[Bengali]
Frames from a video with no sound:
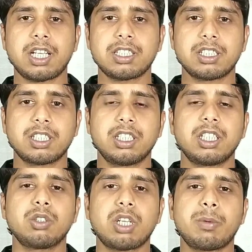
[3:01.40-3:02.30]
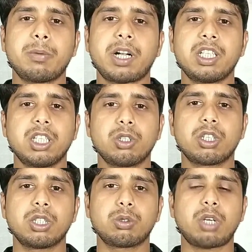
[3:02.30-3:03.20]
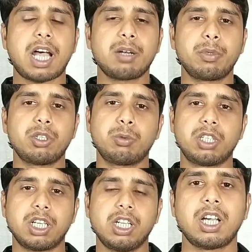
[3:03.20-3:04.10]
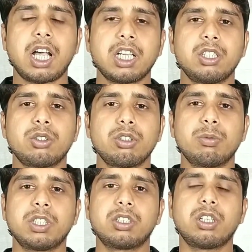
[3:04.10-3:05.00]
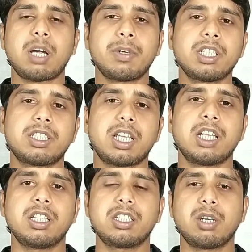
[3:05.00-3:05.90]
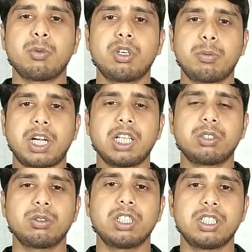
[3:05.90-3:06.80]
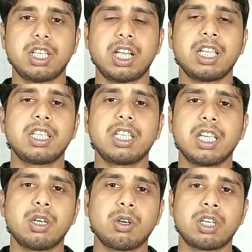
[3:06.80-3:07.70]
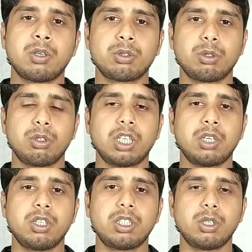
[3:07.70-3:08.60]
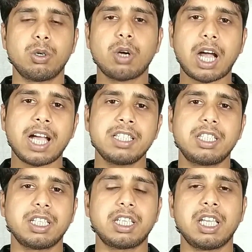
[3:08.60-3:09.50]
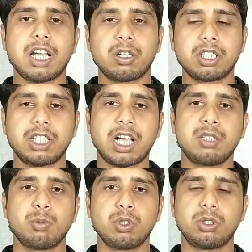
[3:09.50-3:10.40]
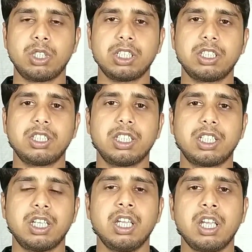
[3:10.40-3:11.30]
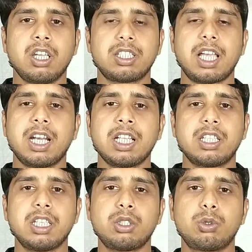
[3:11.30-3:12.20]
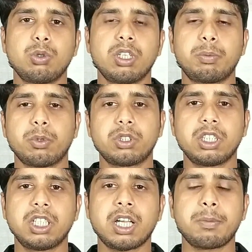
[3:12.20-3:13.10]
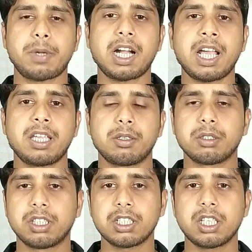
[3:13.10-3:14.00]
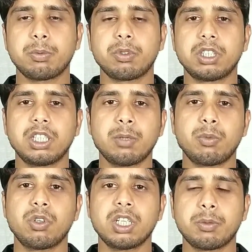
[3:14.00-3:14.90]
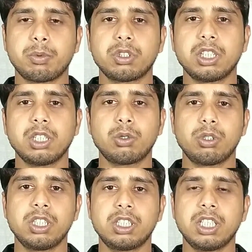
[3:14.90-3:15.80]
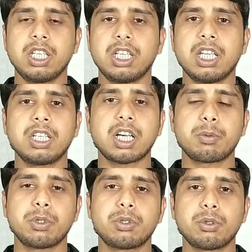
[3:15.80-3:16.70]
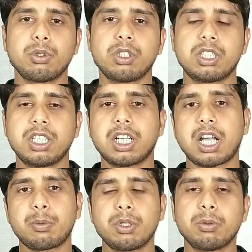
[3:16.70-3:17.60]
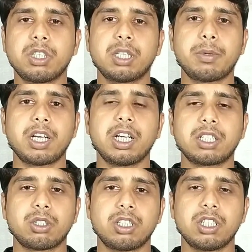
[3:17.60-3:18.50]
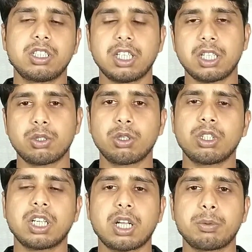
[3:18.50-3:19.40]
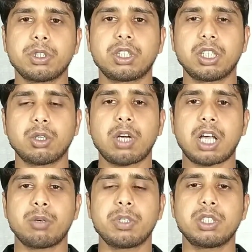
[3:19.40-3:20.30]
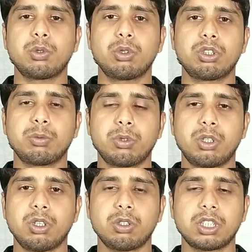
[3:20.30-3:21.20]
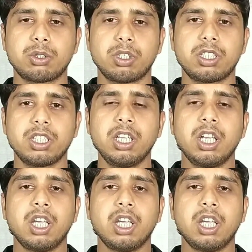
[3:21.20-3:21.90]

তার সাথে সাথে কিন্তু আমরা বাড়ি থেকেও কিন্তু আর বেরোবো না আগে তো শুধুমাত্র আমাদের সারা বাংলাদেশের মোট বাহাত্তরটি জেলায় এই লকডাউন শুরু করা হয়েছিল আজ থেকে অর্থাৎ আজ মধ্যরাত্রি থেকে সারা দেশ জুড়ে প্রতিটা পাড়ায় দেশের প্রতিটা মোড়ে প্রতিটা গলিতে এই কারফিউ শুরু হচ্ছে এটা কারফিউ বলতে পারেন এক ধরনের যেটা জনতা কারফিউ থেকেও আরও বেশি গুরুত্বপূর্ণ হতে চলেছে